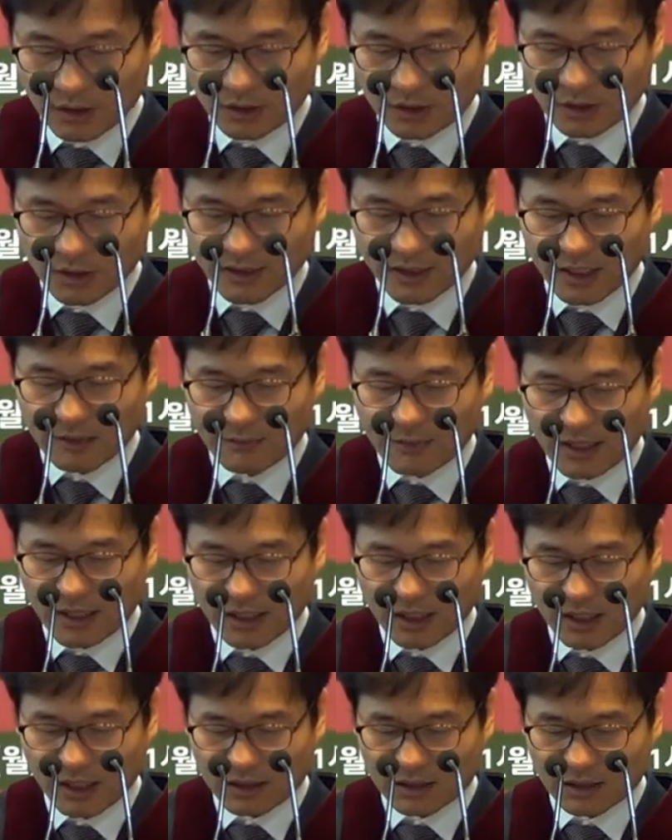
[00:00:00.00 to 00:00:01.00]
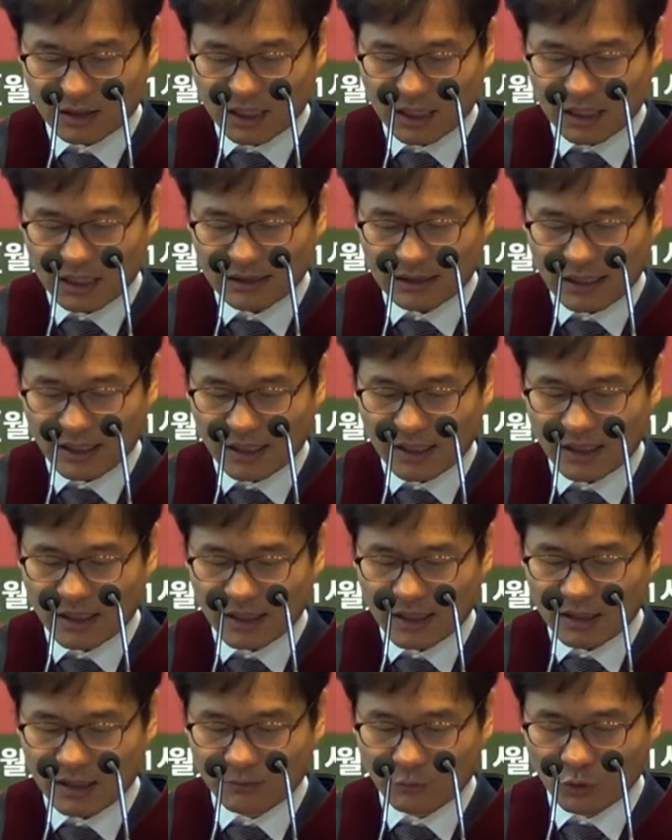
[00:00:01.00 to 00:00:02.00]
여자의 말이 그가 나의
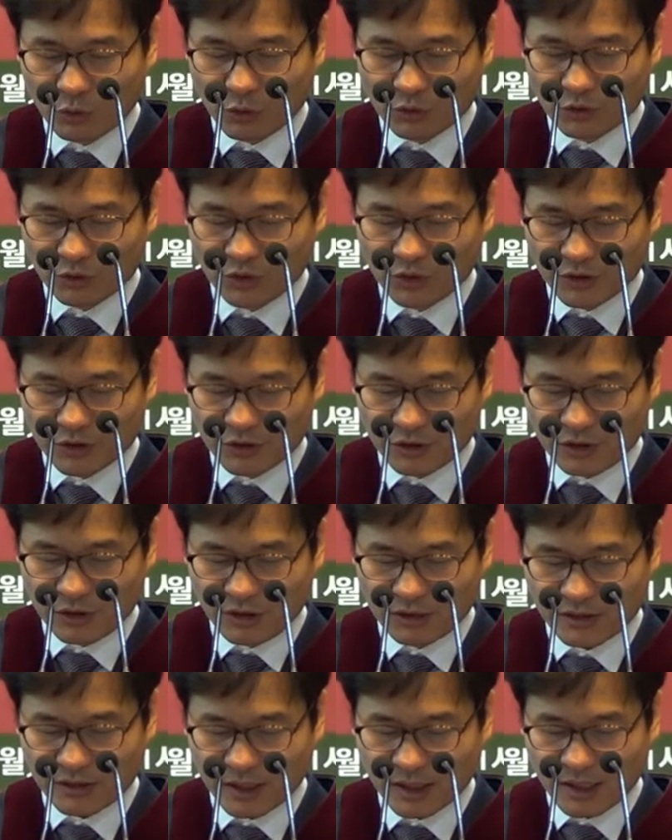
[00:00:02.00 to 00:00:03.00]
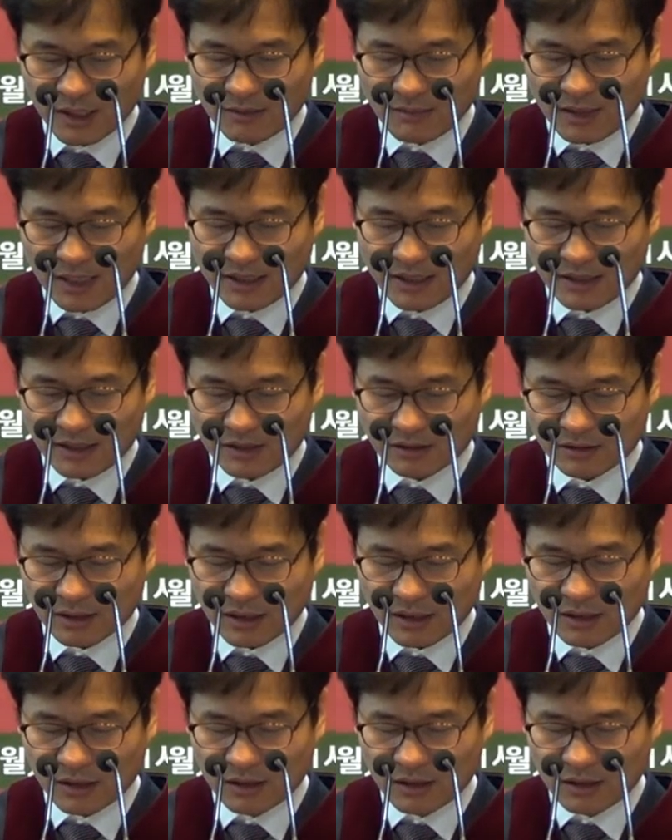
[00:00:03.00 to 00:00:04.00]
행한 모든 것을 내게
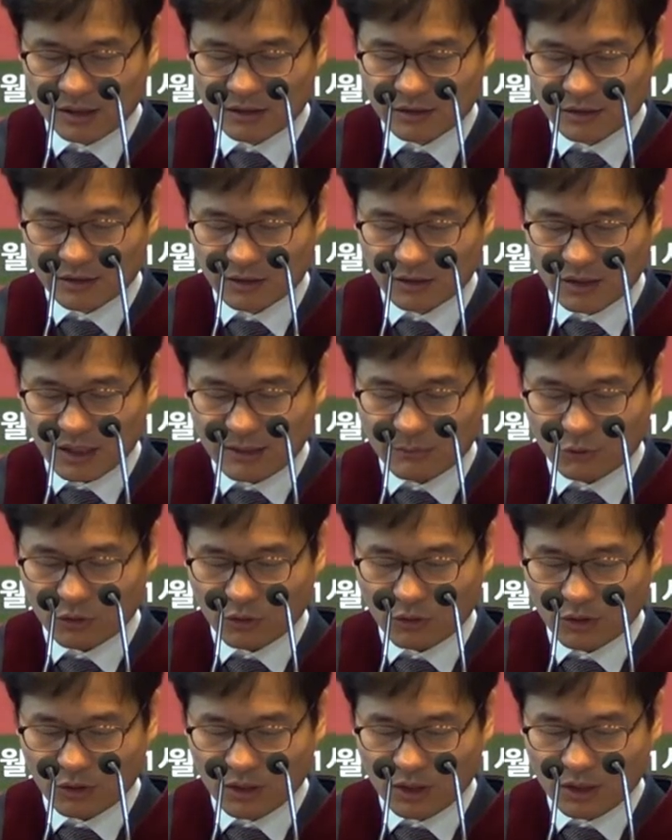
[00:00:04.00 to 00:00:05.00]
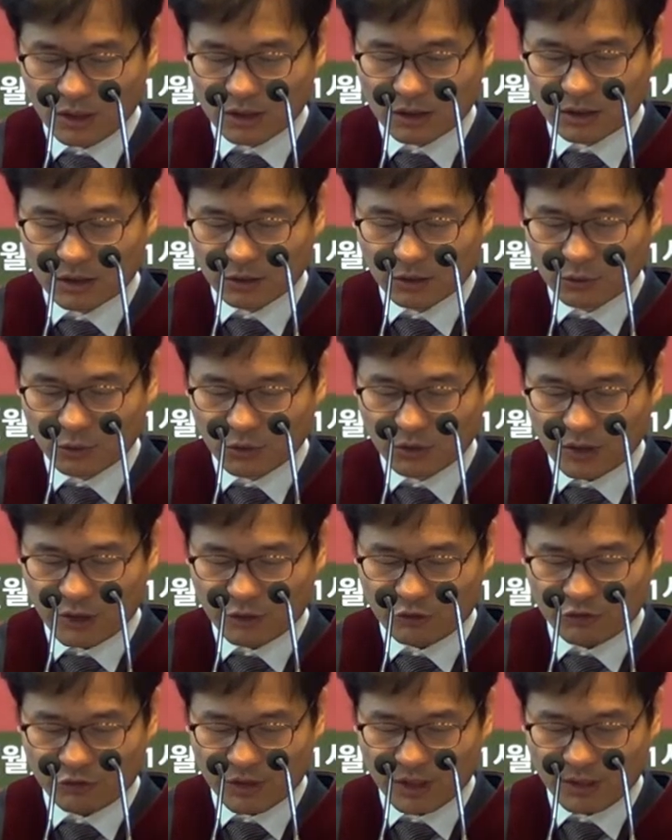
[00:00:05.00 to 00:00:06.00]
말하였다. 증거하므로 그 동네
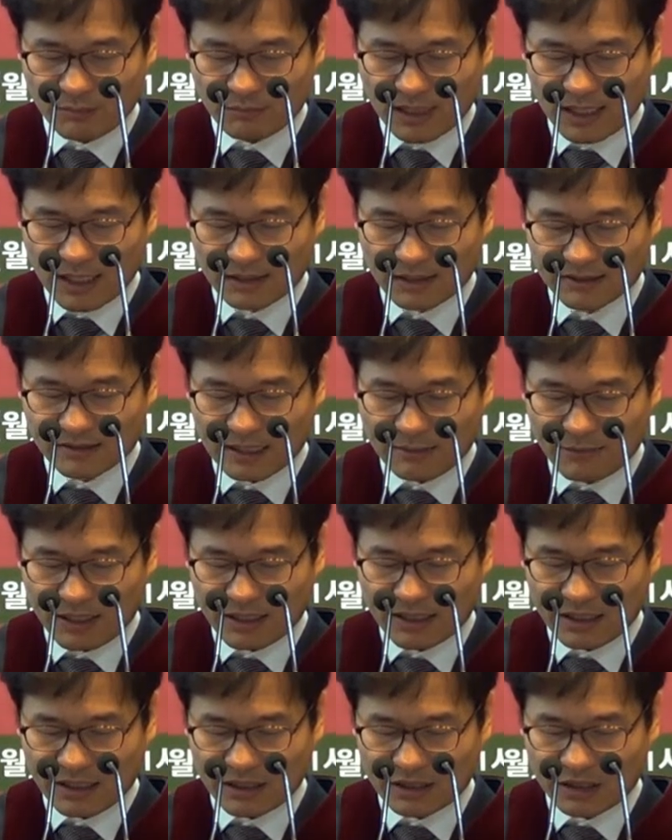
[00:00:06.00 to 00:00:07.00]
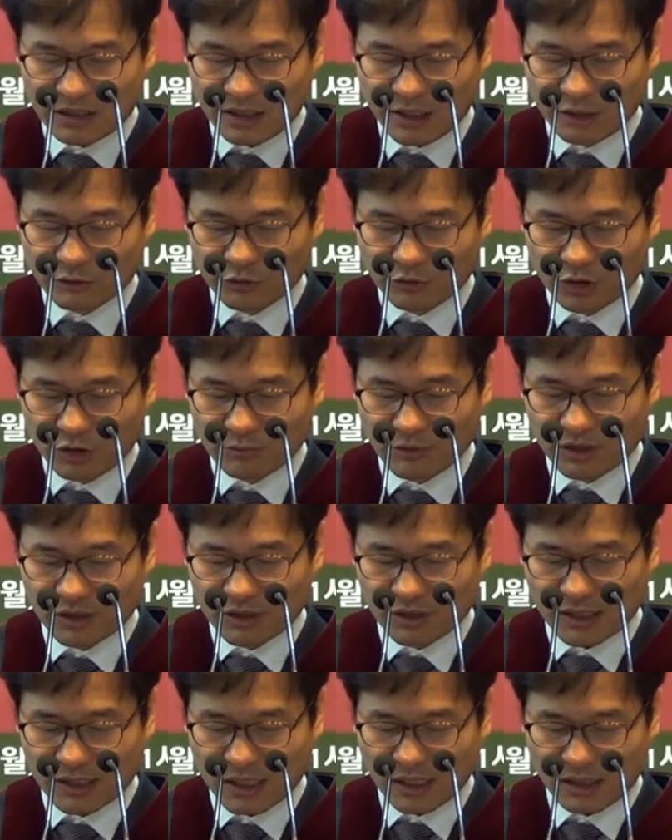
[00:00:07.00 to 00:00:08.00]
중에 많은 사마리아인이 예수를
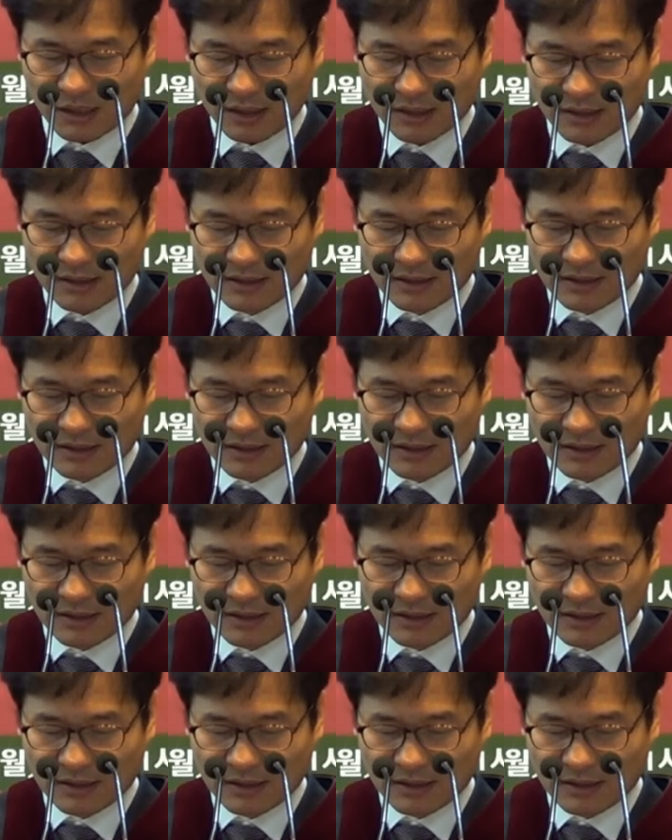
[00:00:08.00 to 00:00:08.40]
믿는지라.